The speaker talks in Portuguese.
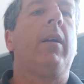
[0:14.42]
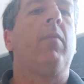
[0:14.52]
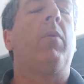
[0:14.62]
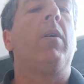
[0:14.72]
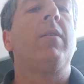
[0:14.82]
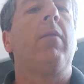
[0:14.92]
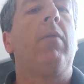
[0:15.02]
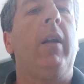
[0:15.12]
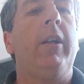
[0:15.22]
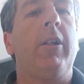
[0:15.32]
gearbox é de um
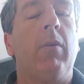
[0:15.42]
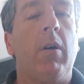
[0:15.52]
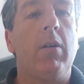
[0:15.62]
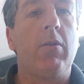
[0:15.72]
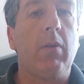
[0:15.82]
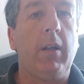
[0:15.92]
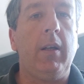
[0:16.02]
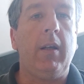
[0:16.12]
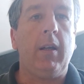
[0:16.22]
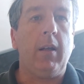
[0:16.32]
cliente nosso
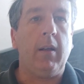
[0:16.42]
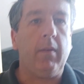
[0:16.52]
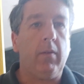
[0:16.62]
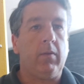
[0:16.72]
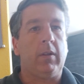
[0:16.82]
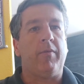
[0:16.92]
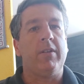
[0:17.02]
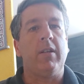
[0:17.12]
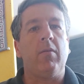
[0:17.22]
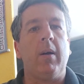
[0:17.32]
que está
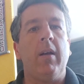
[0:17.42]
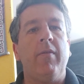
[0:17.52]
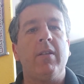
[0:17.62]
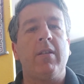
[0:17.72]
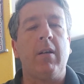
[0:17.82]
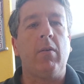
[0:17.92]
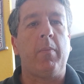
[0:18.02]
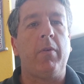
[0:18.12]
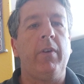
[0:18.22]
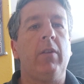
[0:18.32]
fazendo uma revisão,
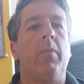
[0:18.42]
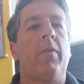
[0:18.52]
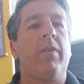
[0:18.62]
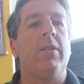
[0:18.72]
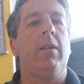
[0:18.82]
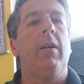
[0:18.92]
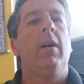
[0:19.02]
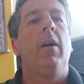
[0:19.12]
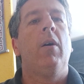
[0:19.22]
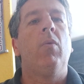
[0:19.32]
aproveitou para fazer
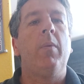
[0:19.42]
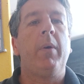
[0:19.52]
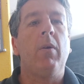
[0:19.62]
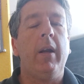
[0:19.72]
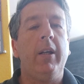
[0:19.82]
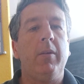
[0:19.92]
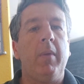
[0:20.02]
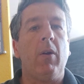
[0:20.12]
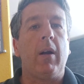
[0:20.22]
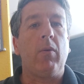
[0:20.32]
um upgrade,
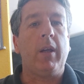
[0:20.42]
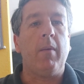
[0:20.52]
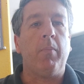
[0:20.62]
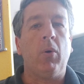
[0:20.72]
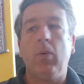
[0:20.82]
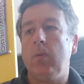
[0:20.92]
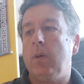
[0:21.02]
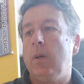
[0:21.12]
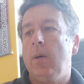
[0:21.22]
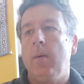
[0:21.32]
melhorar o que é bom
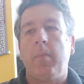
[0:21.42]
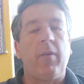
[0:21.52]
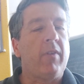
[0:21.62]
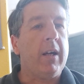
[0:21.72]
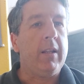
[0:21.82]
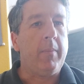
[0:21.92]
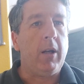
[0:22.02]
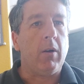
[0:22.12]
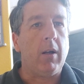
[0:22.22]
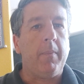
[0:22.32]
para ficar ainda
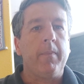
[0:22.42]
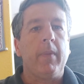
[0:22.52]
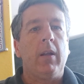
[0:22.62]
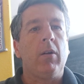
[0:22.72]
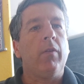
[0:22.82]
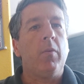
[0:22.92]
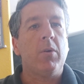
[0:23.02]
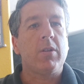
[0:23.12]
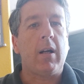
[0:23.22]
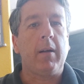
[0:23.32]
melhor. Então eu vou
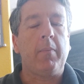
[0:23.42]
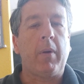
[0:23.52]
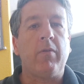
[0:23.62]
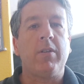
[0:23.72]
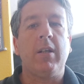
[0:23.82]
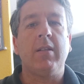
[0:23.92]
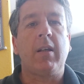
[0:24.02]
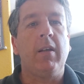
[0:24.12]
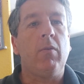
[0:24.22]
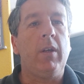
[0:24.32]
mostrar para vocês
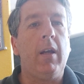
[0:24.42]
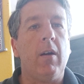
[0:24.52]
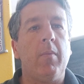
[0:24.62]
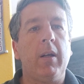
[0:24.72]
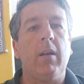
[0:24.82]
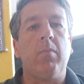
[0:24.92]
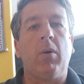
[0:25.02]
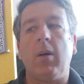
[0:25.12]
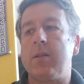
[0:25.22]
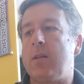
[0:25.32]
aqui o que é uma
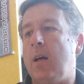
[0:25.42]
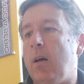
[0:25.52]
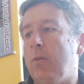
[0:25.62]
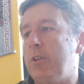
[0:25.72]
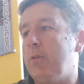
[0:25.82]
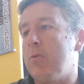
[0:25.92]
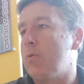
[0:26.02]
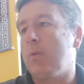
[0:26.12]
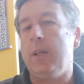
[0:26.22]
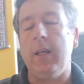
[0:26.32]
gearbox Nautilus,
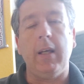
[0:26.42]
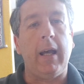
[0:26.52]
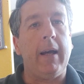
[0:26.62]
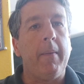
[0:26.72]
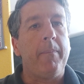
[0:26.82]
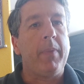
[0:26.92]
o que é